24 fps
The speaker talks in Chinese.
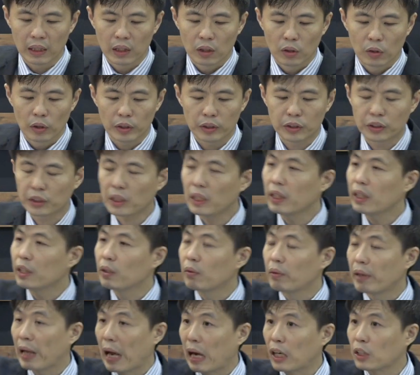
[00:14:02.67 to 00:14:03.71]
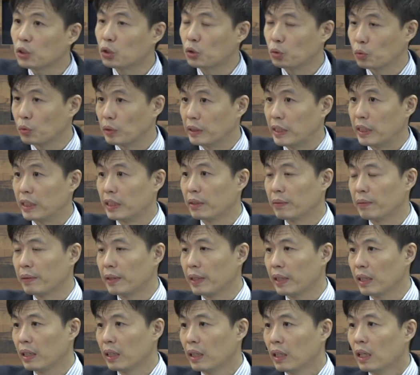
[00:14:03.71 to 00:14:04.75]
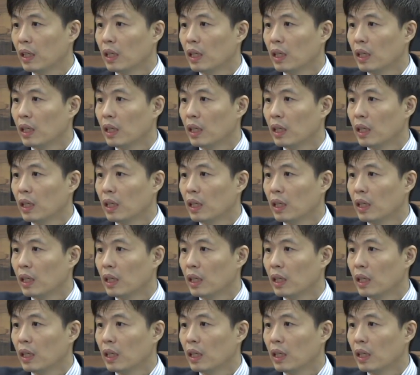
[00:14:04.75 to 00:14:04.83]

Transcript: 哎，这里有两组人，对不对？